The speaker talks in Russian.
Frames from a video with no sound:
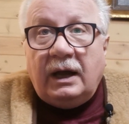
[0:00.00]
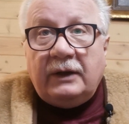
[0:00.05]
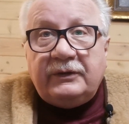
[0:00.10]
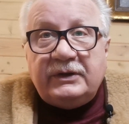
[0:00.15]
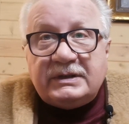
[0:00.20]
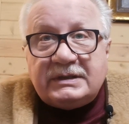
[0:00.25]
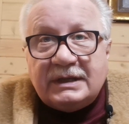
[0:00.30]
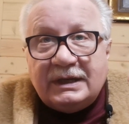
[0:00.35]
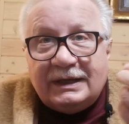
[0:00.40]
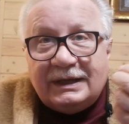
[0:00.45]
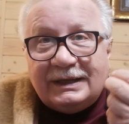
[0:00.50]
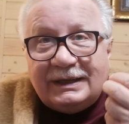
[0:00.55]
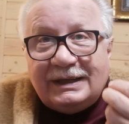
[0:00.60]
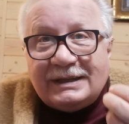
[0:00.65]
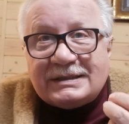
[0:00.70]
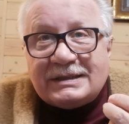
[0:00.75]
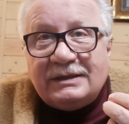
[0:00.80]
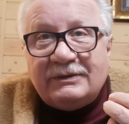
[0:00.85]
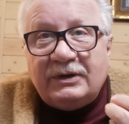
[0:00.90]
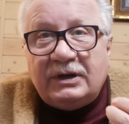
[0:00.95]
А ведь
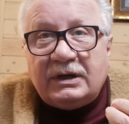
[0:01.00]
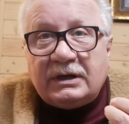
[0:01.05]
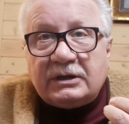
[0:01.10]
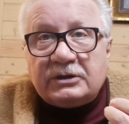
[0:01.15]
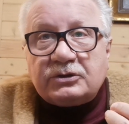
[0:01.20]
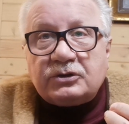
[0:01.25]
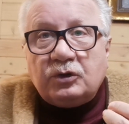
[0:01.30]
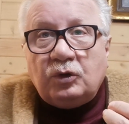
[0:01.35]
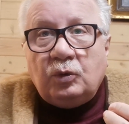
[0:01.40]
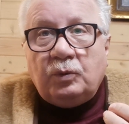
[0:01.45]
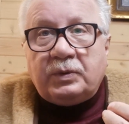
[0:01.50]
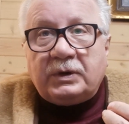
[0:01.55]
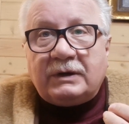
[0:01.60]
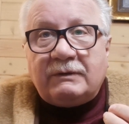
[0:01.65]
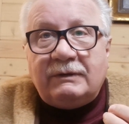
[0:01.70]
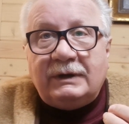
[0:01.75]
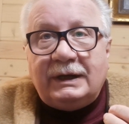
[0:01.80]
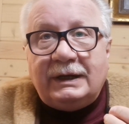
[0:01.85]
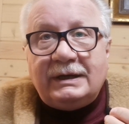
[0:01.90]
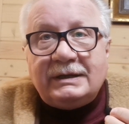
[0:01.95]
если вы хорошо
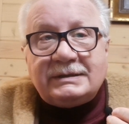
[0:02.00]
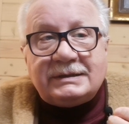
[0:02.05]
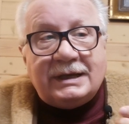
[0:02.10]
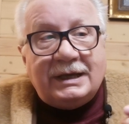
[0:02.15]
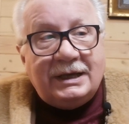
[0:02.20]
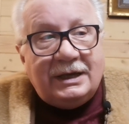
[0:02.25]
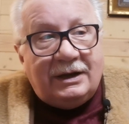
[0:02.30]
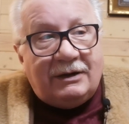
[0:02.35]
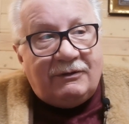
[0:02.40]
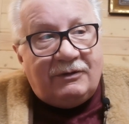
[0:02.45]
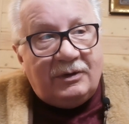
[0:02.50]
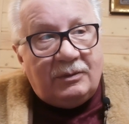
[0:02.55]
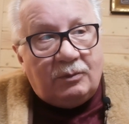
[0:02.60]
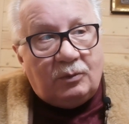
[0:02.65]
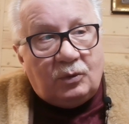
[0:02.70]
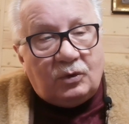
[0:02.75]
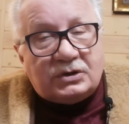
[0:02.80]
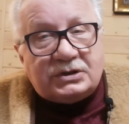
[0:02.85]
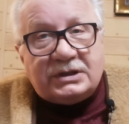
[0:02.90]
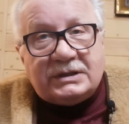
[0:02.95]
управляете, вы
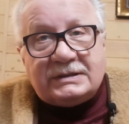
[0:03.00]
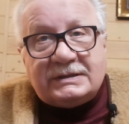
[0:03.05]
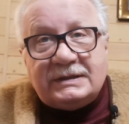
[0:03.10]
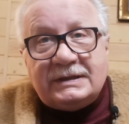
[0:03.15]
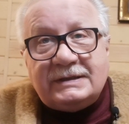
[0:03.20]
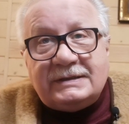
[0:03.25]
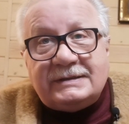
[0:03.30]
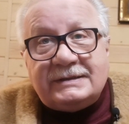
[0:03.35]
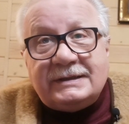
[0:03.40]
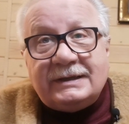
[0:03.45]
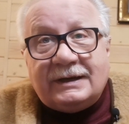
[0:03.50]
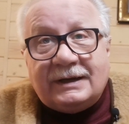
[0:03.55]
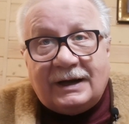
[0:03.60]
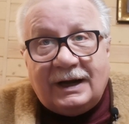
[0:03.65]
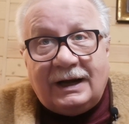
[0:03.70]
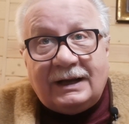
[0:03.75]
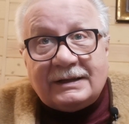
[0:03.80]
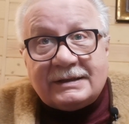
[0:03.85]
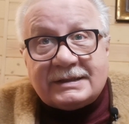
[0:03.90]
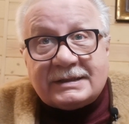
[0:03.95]
можете идти
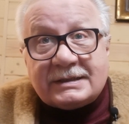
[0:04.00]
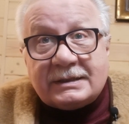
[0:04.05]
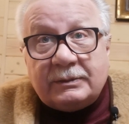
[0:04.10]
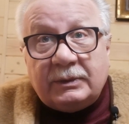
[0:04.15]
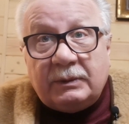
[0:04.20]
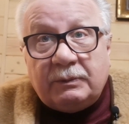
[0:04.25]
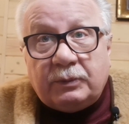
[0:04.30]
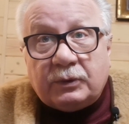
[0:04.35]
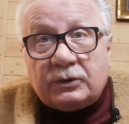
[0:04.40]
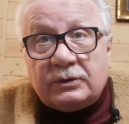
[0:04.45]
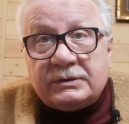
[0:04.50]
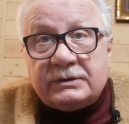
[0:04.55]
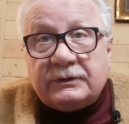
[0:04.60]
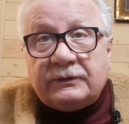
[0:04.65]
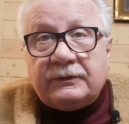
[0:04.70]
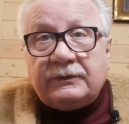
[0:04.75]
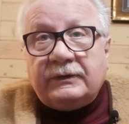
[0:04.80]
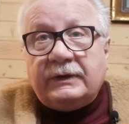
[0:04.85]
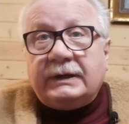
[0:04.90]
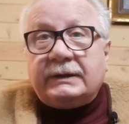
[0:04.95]
галсами
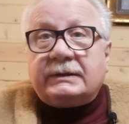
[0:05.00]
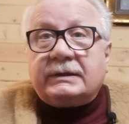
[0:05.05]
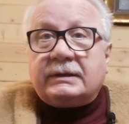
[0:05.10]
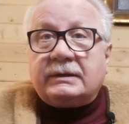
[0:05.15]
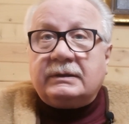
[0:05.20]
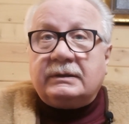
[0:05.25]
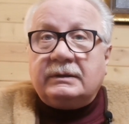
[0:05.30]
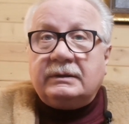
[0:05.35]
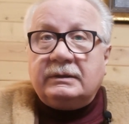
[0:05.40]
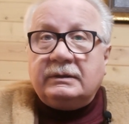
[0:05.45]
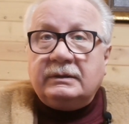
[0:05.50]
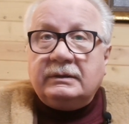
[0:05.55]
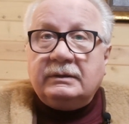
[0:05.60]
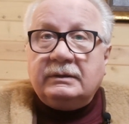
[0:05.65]
против ветра.